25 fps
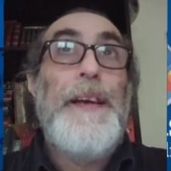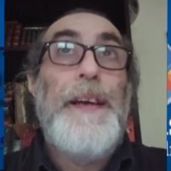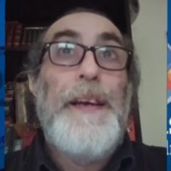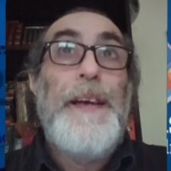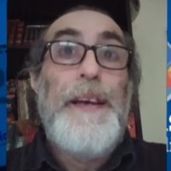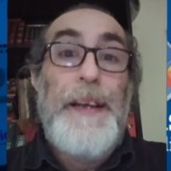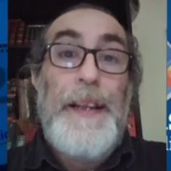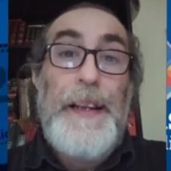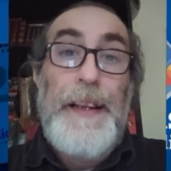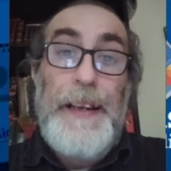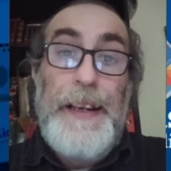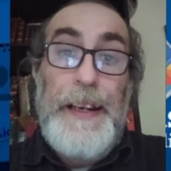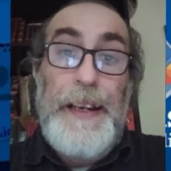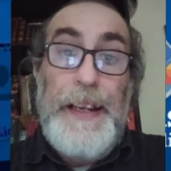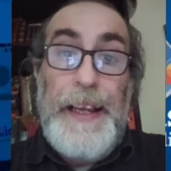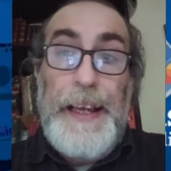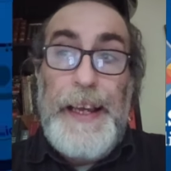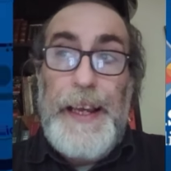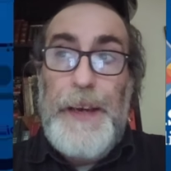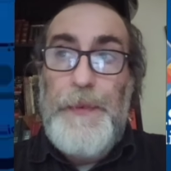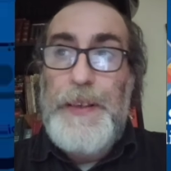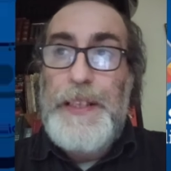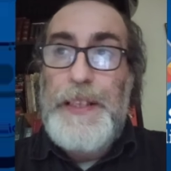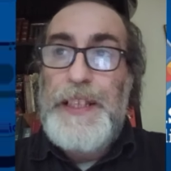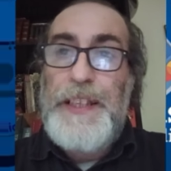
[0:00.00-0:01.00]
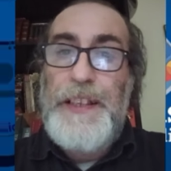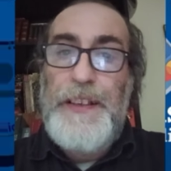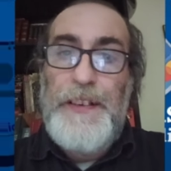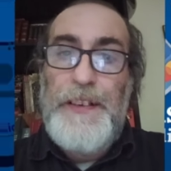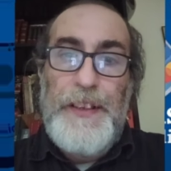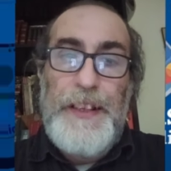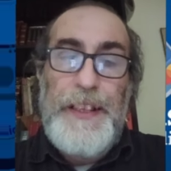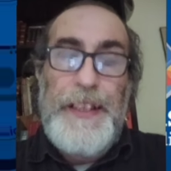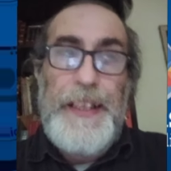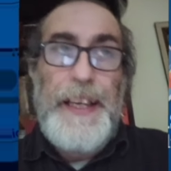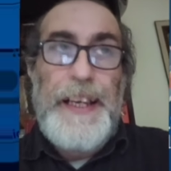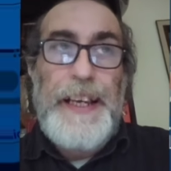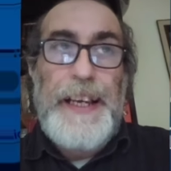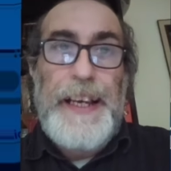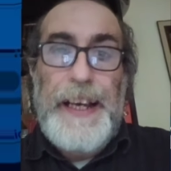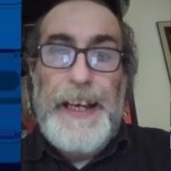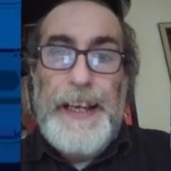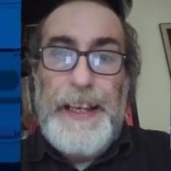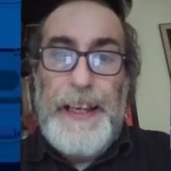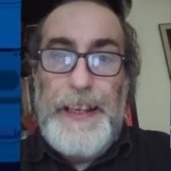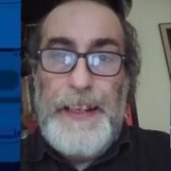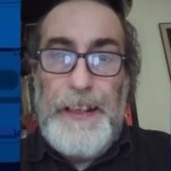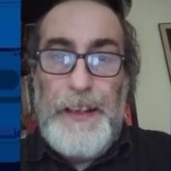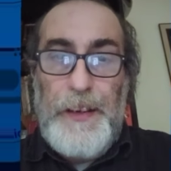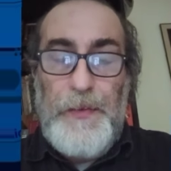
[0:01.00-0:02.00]
Le questioni dei
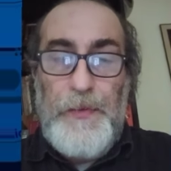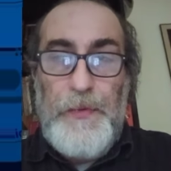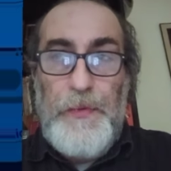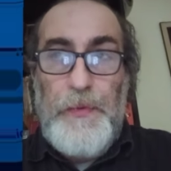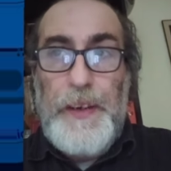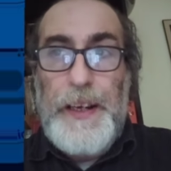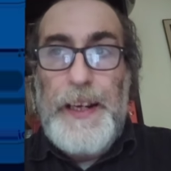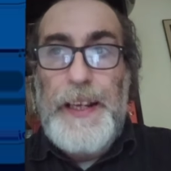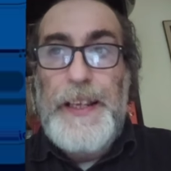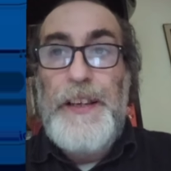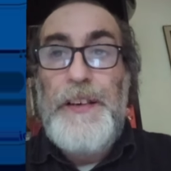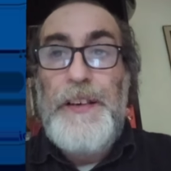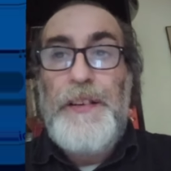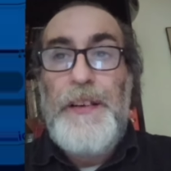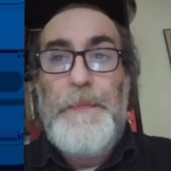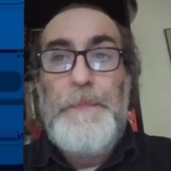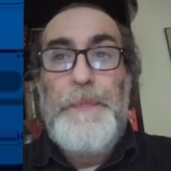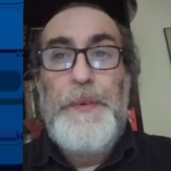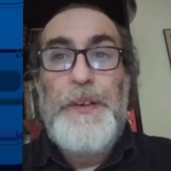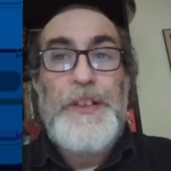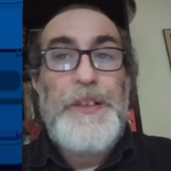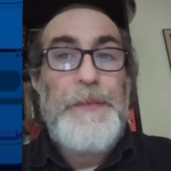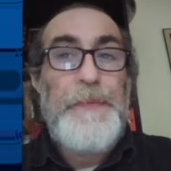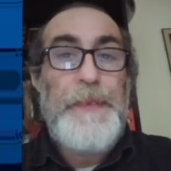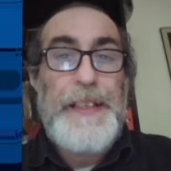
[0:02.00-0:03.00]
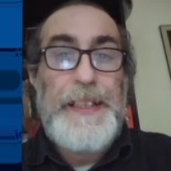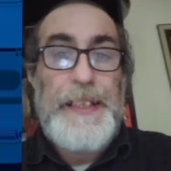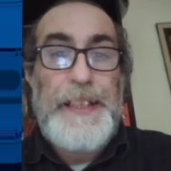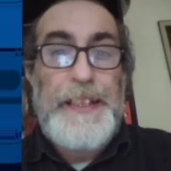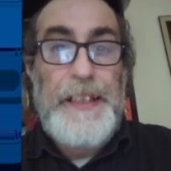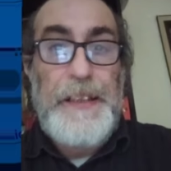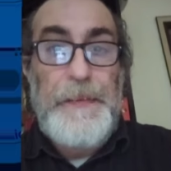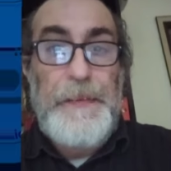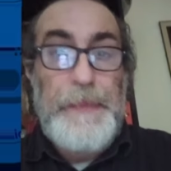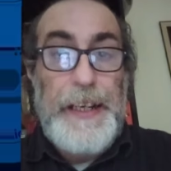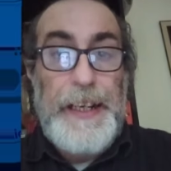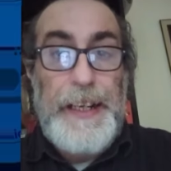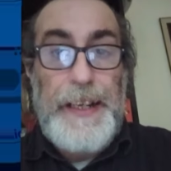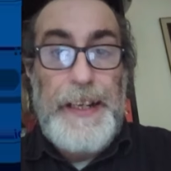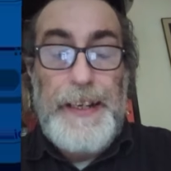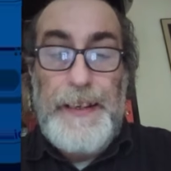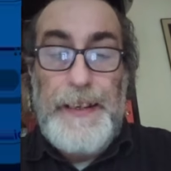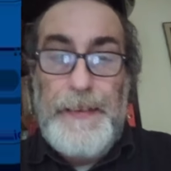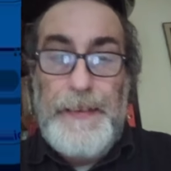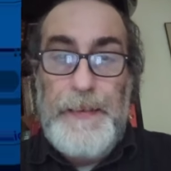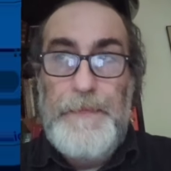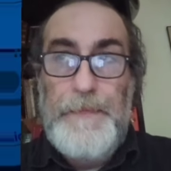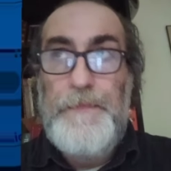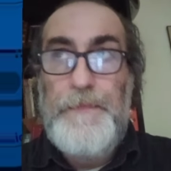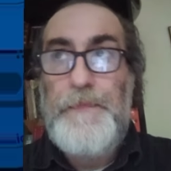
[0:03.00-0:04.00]
carichi di cura. Io la prossima
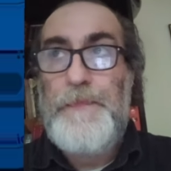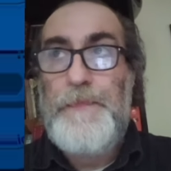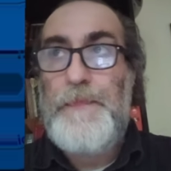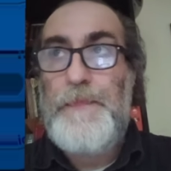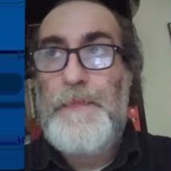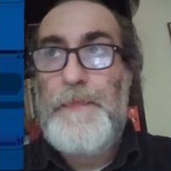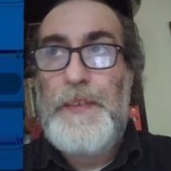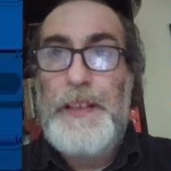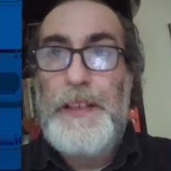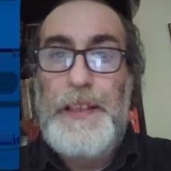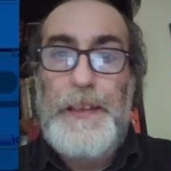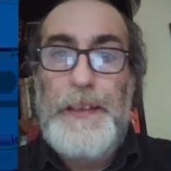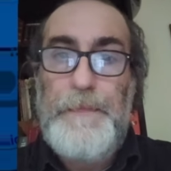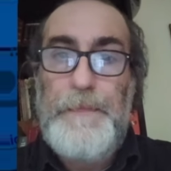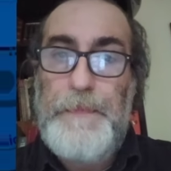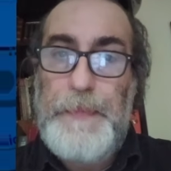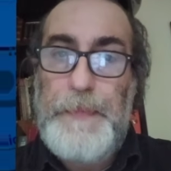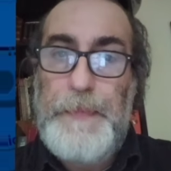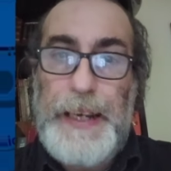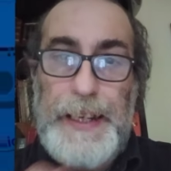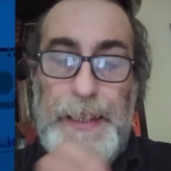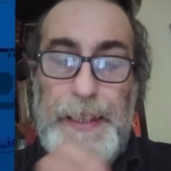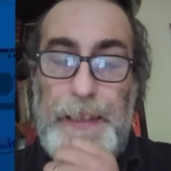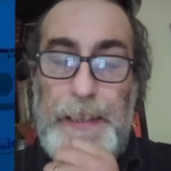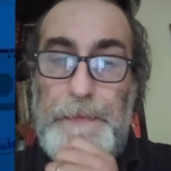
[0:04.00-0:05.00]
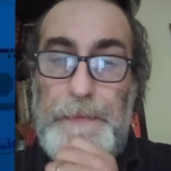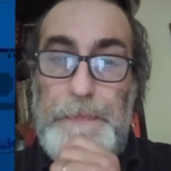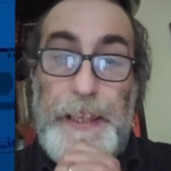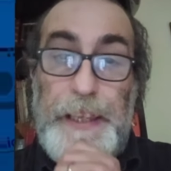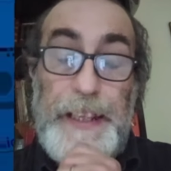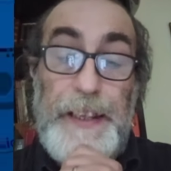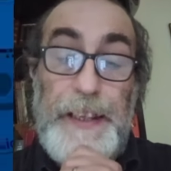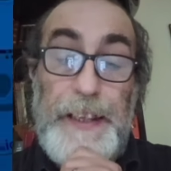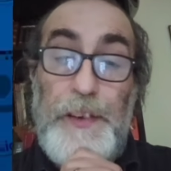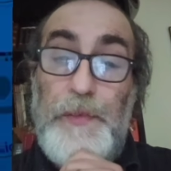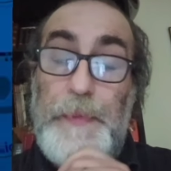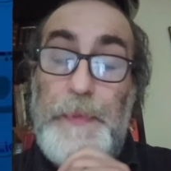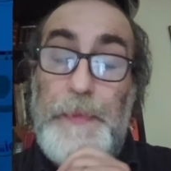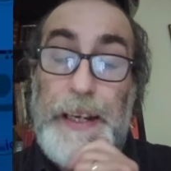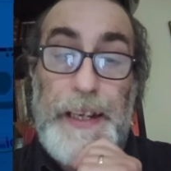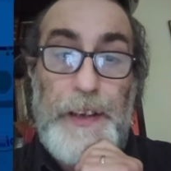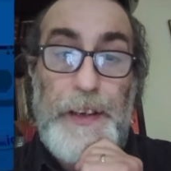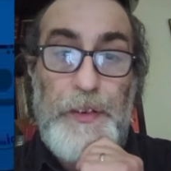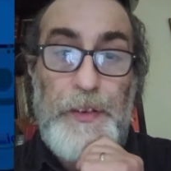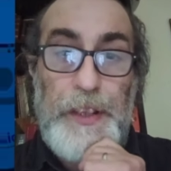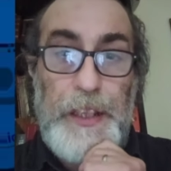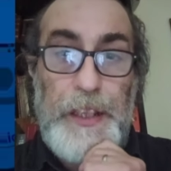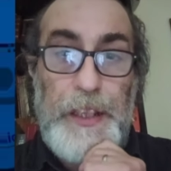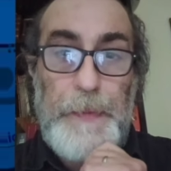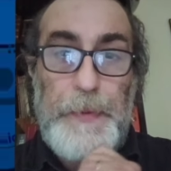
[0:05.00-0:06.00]
settimana, quindi martedì o
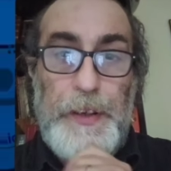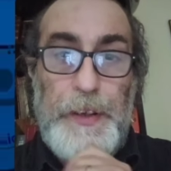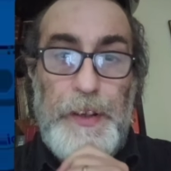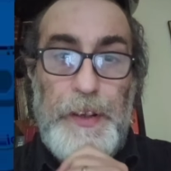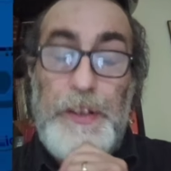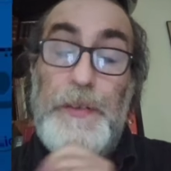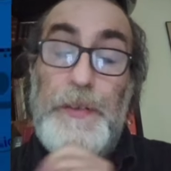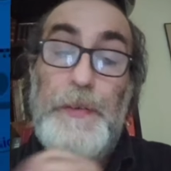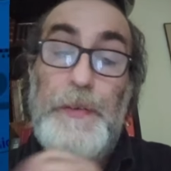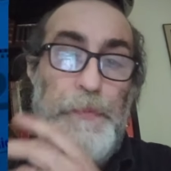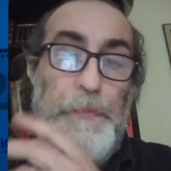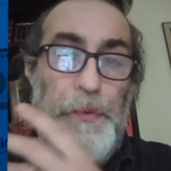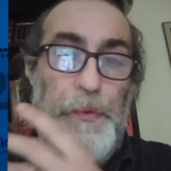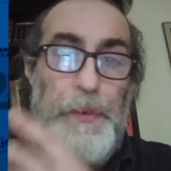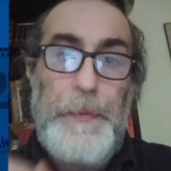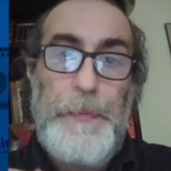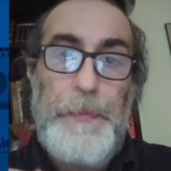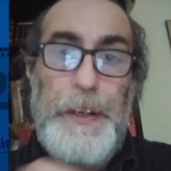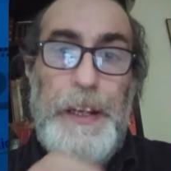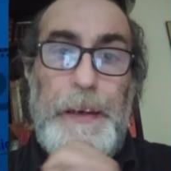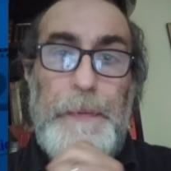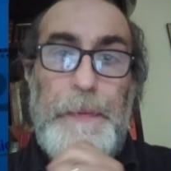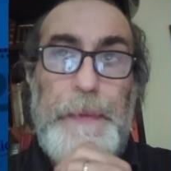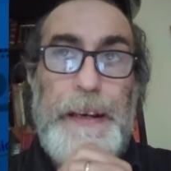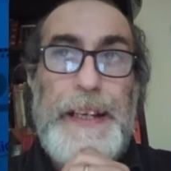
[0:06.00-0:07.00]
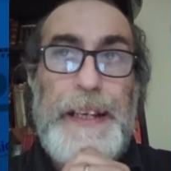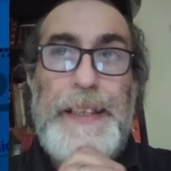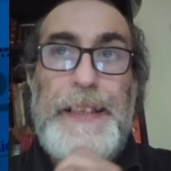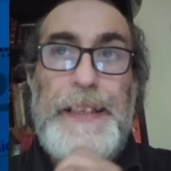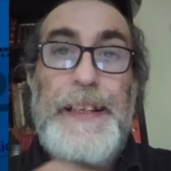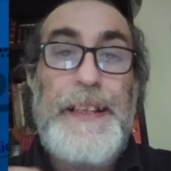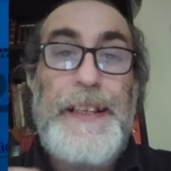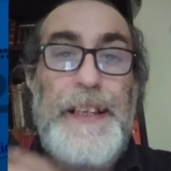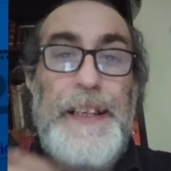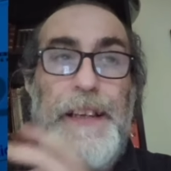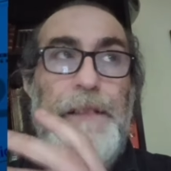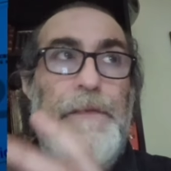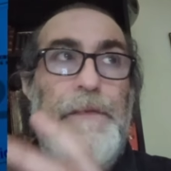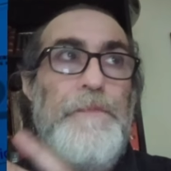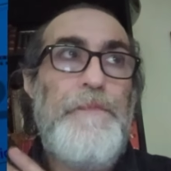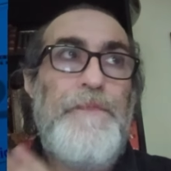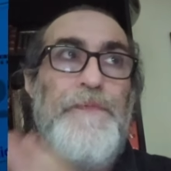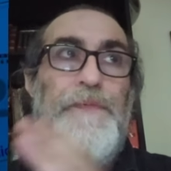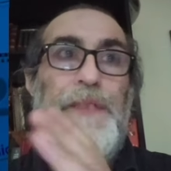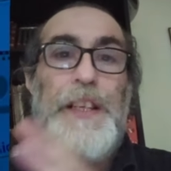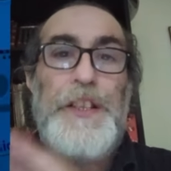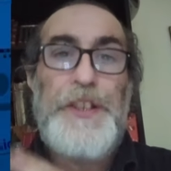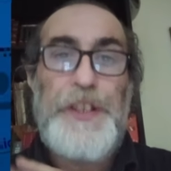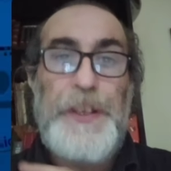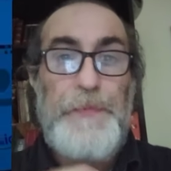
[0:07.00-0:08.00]
mercoledì prossimo, probabilmente martedì
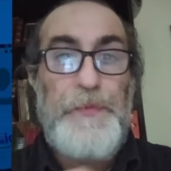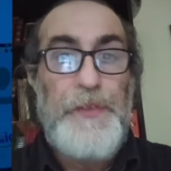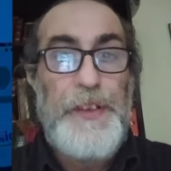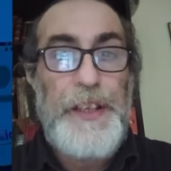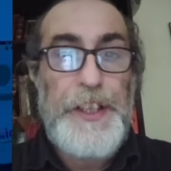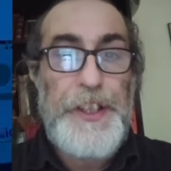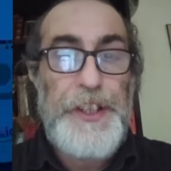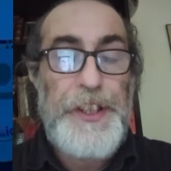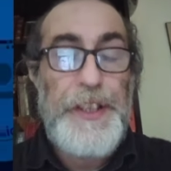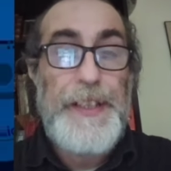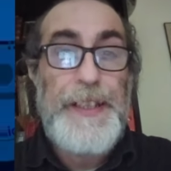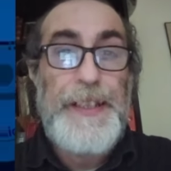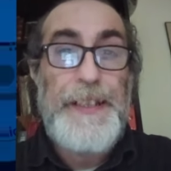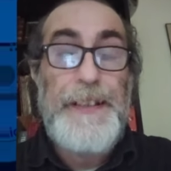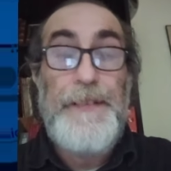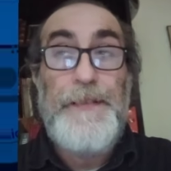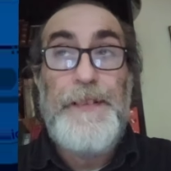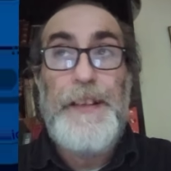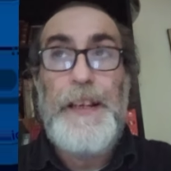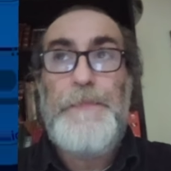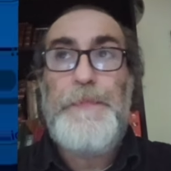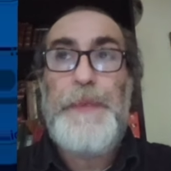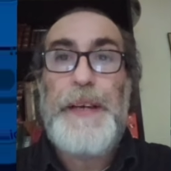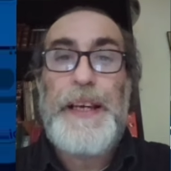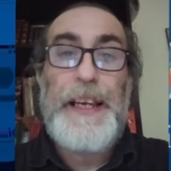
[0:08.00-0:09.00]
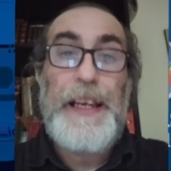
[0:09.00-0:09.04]
facciamo un'eccezione perché